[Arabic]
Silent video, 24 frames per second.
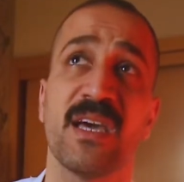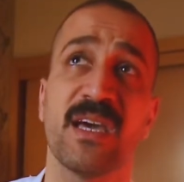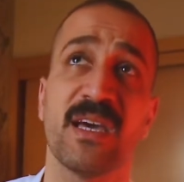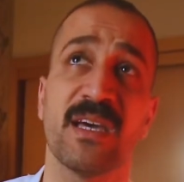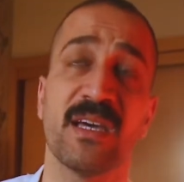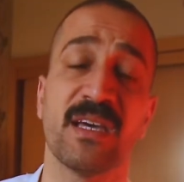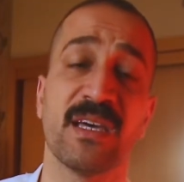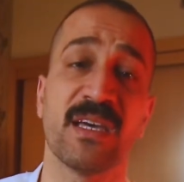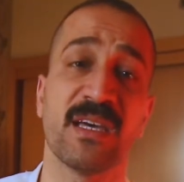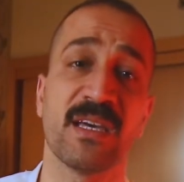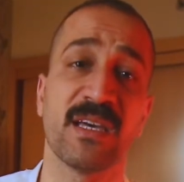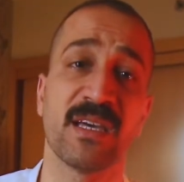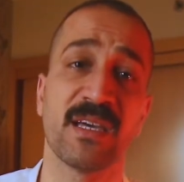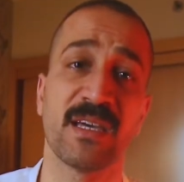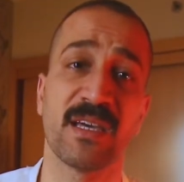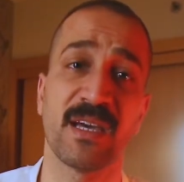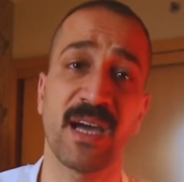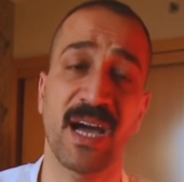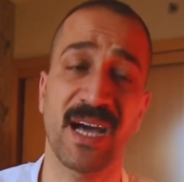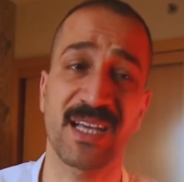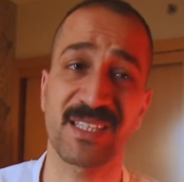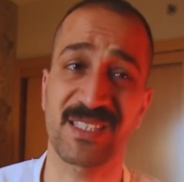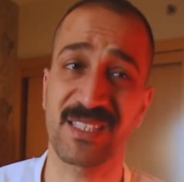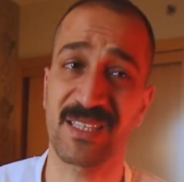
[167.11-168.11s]
آه،
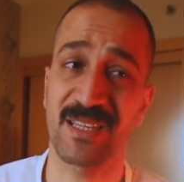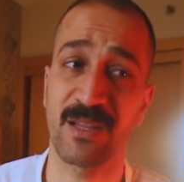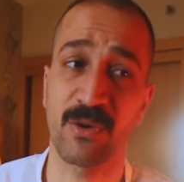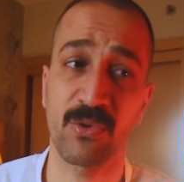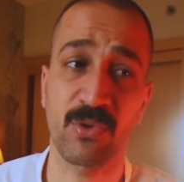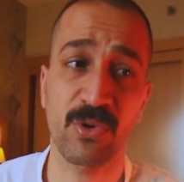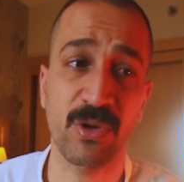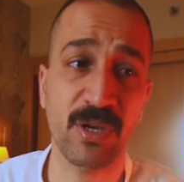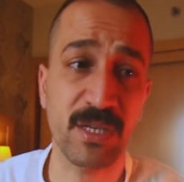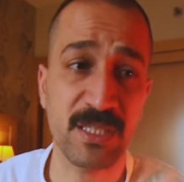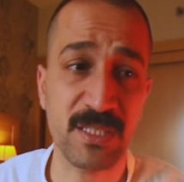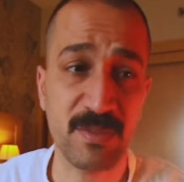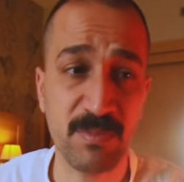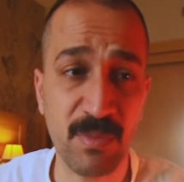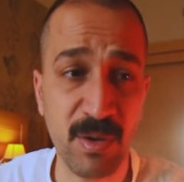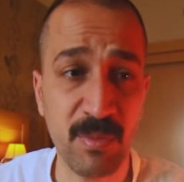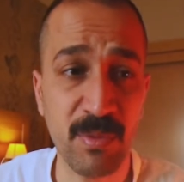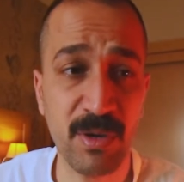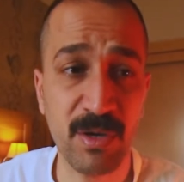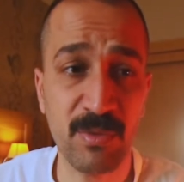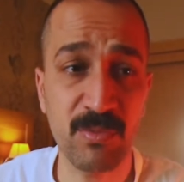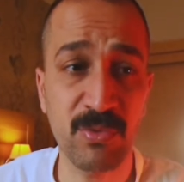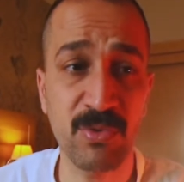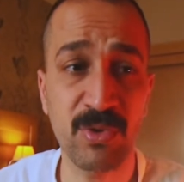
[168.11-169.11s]
حصلوا رخص ما
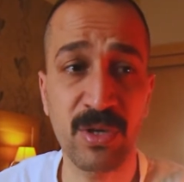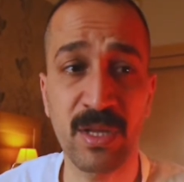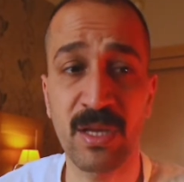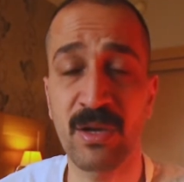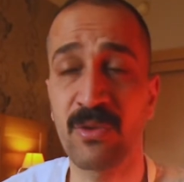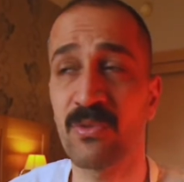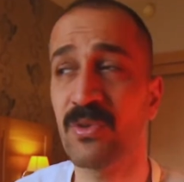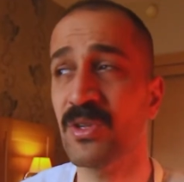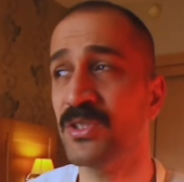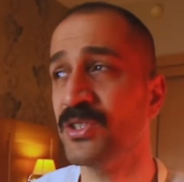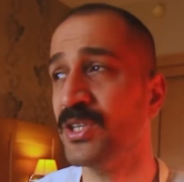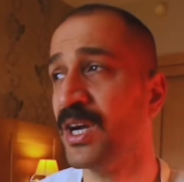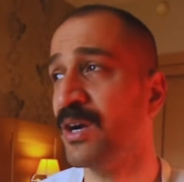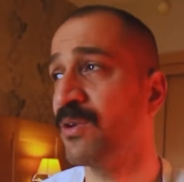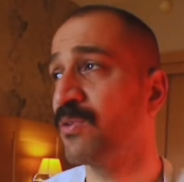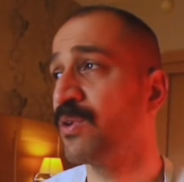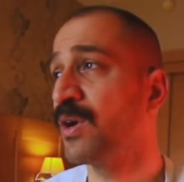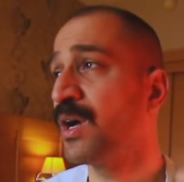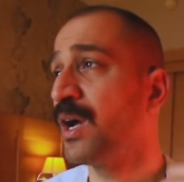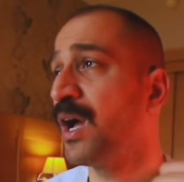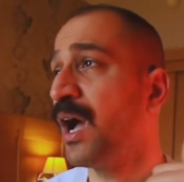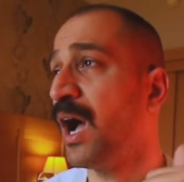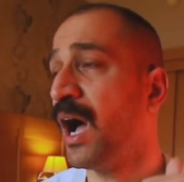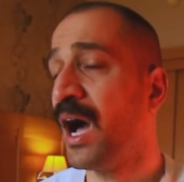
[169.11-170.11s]
مقبوله ورجعوا
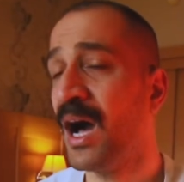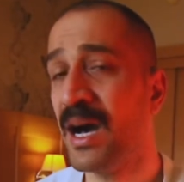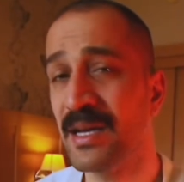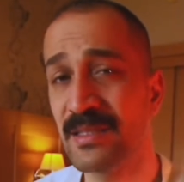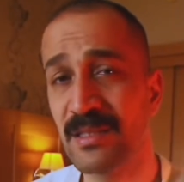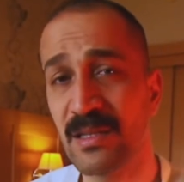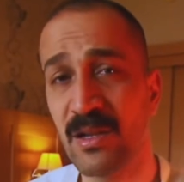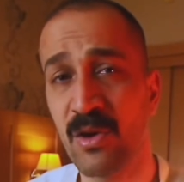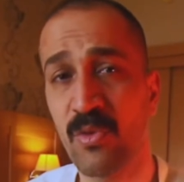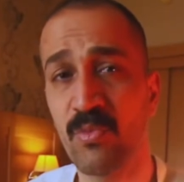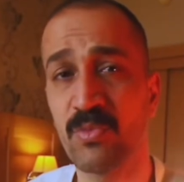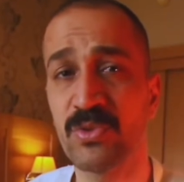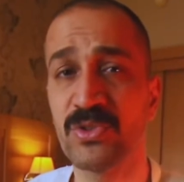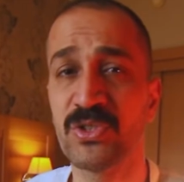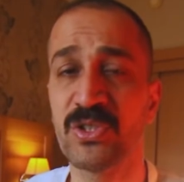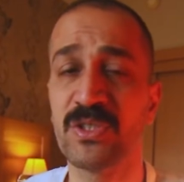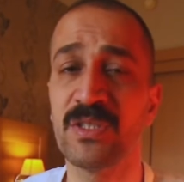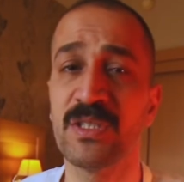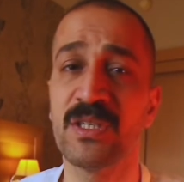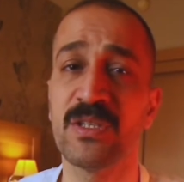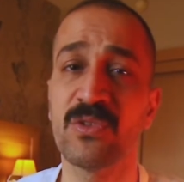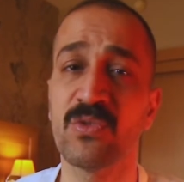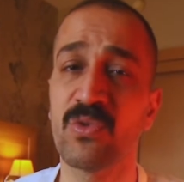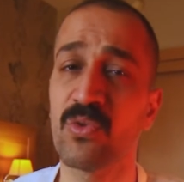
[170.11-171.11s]
عادله من
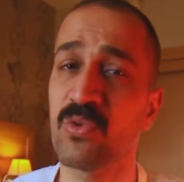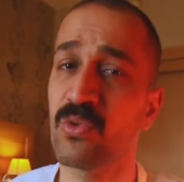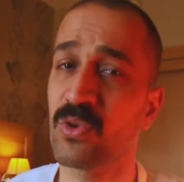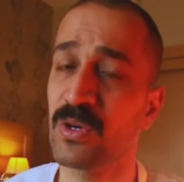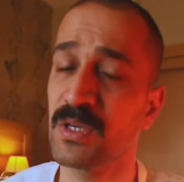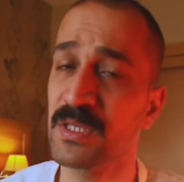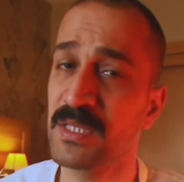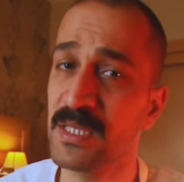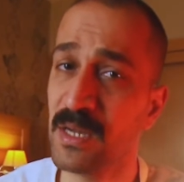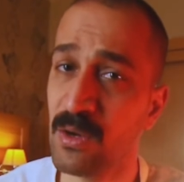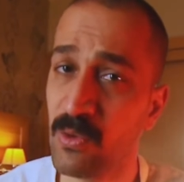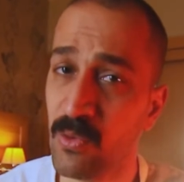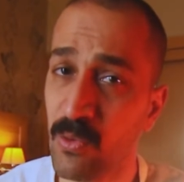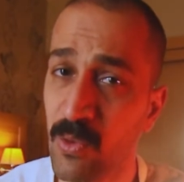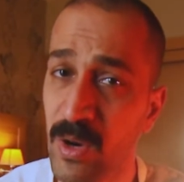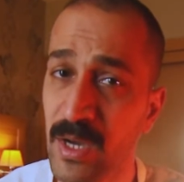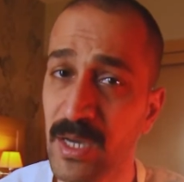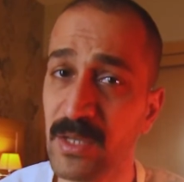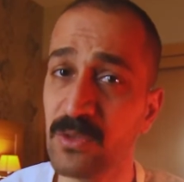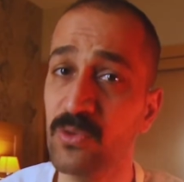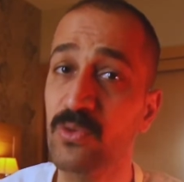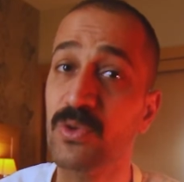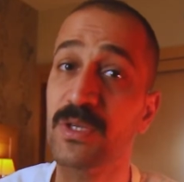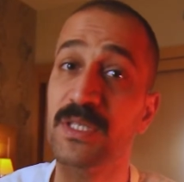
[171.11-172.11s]
جديد وخسروا
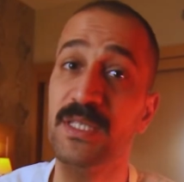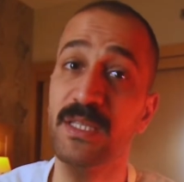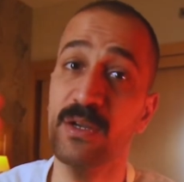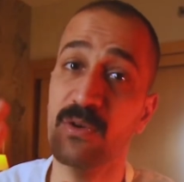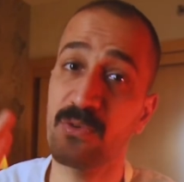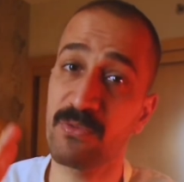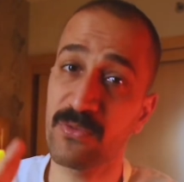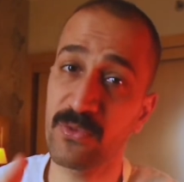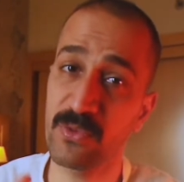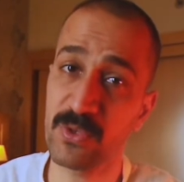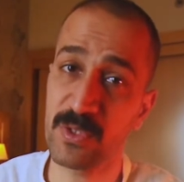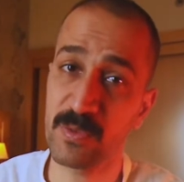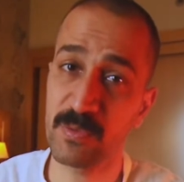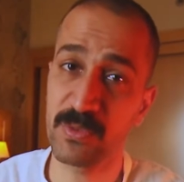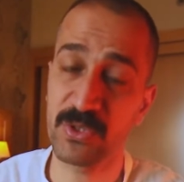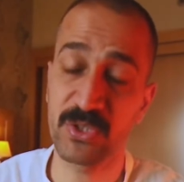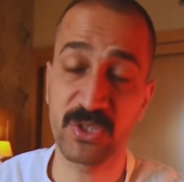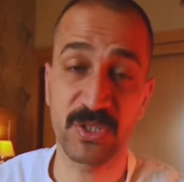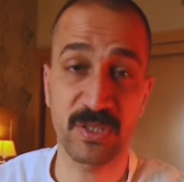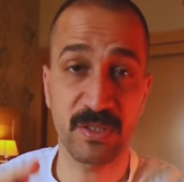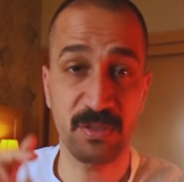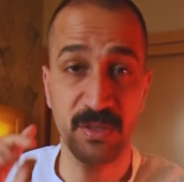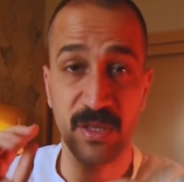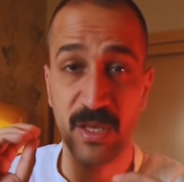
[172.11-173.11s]
وقت وخسروا فلوس من
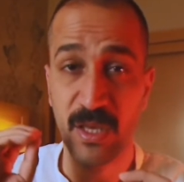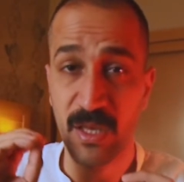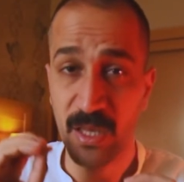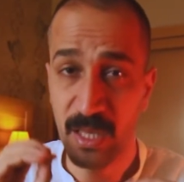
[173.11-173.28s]
جديد